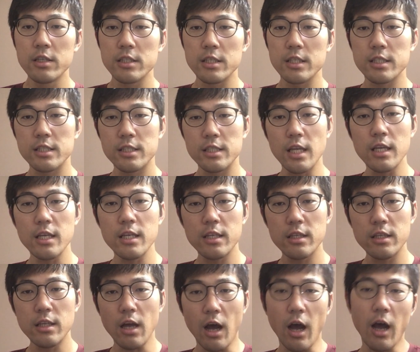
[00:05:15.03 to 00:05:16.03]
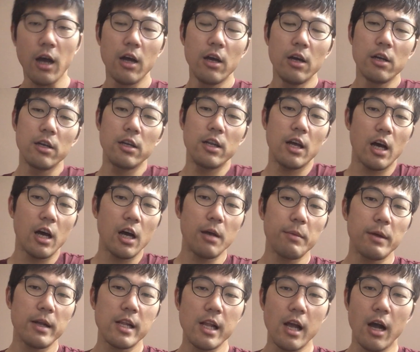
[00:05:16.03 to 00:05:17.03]
実践行ってあ
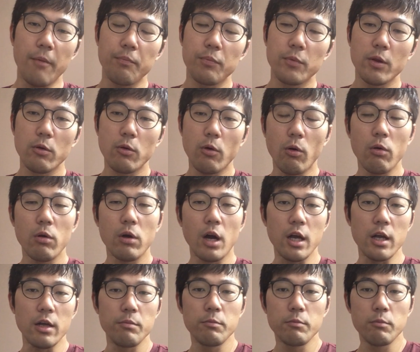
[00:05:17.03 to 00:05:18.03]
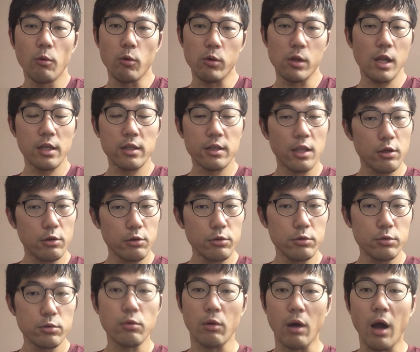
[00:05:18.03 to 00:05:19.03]
リアアメリア今回折り合って
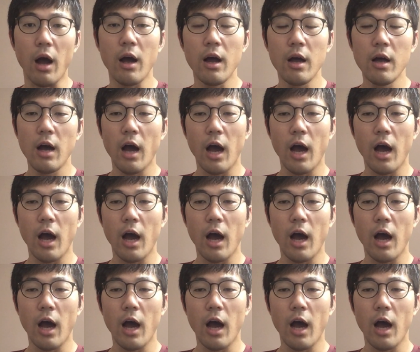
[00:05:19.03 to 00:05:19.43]
るとか、